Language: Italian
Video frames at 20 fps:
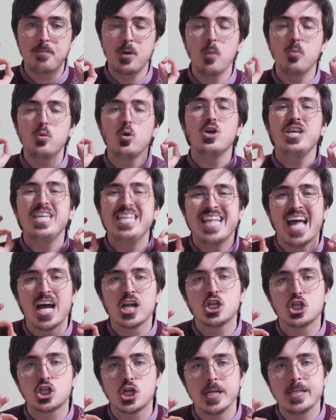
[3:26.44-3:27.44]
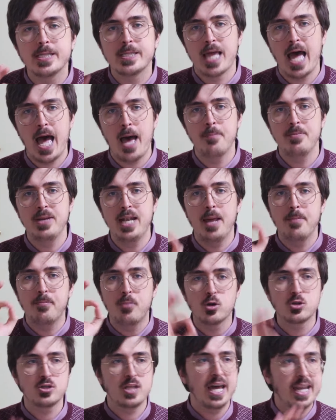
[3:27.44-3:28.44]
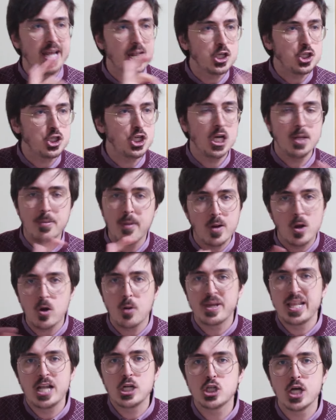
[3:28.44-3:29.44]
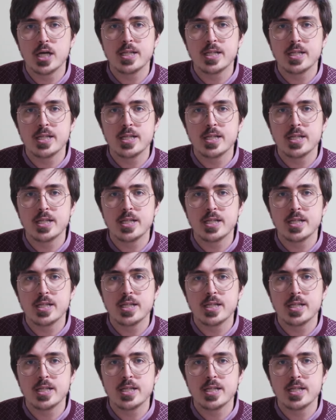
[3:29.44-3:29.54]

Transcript: proprio inaccettabile portare al cinema una roba del